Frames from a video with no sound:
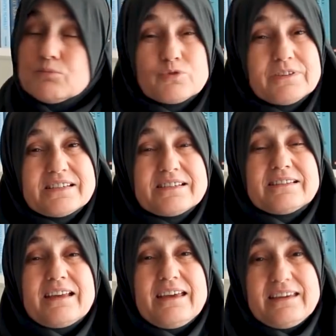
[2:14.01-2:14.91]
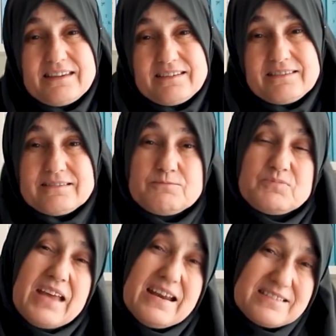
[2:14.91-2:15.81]
Bunun için de
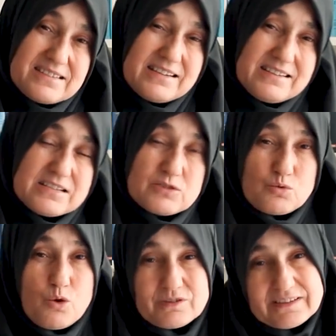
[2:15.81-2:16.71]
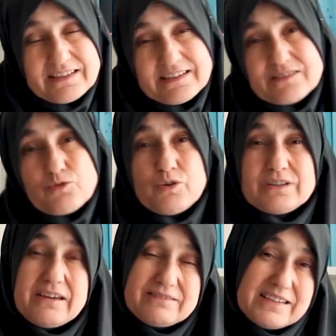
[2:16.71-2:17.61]
ders deriz, not deriz,
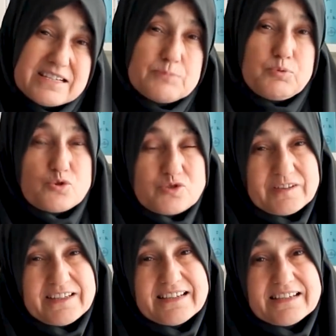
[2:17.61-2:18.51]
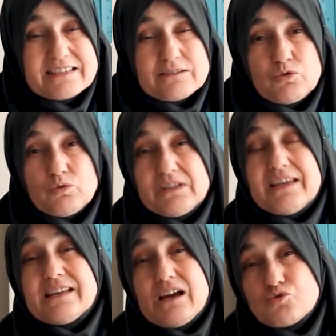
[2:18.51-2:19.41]
ödev deriz, proje deriz,
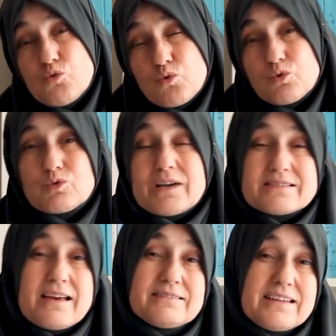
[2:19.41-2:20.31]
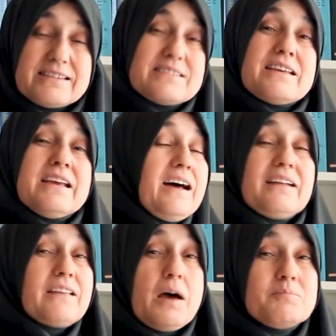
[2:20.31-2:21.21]
illa şu okulu kazan deriz,
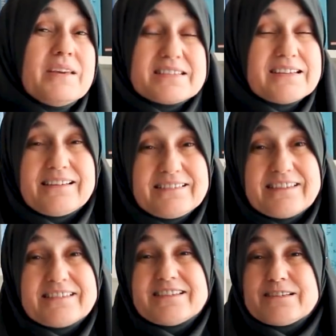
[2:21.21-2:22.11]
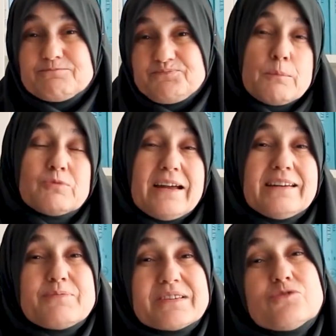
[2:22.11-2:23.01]
hatta meslek deriz. Bunların
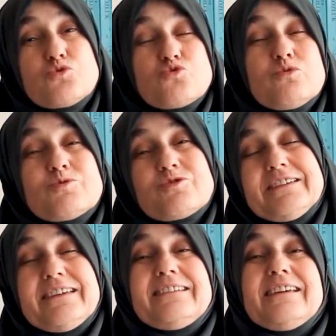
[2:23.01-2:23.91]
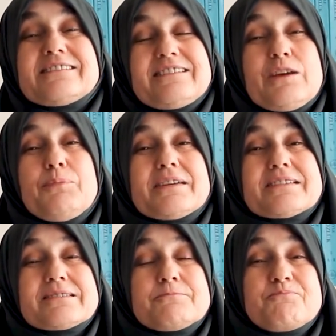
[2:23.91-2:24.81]
hepsini çocuğumuzun iyiliği için
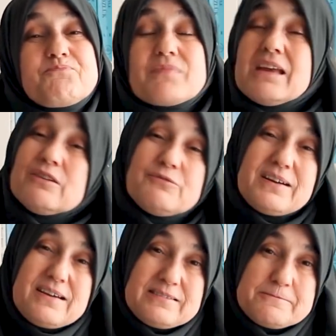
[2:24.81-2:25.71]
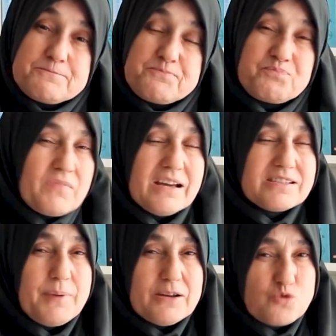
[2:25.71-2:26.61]
yaparız. Fakat
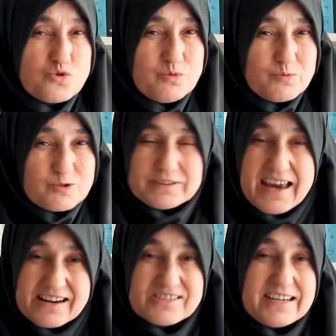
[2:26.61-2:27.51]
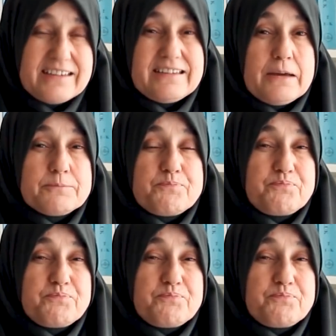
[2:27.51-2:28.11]
acaba çocuğumuzun gerçeği ne?